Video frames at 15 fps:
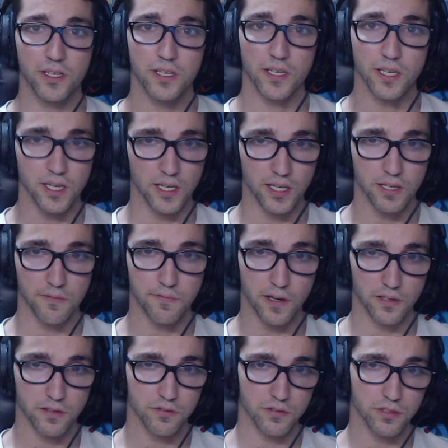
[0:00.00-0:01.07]
El
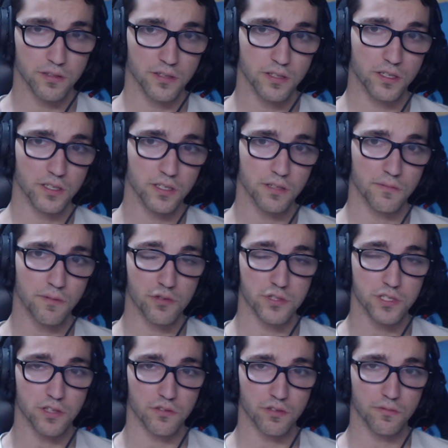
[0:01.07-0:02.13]
factor que vamos
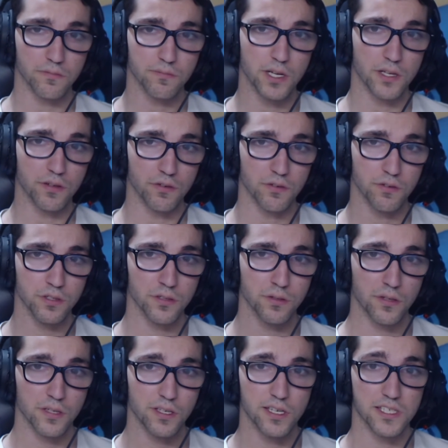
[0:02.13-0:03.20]
a tomar hoy
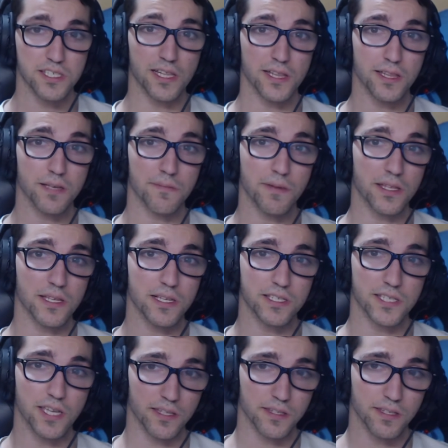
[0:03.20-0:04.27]
es el tema del
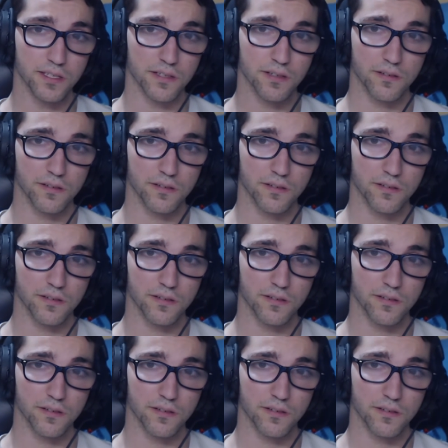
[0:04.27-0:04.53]
side deck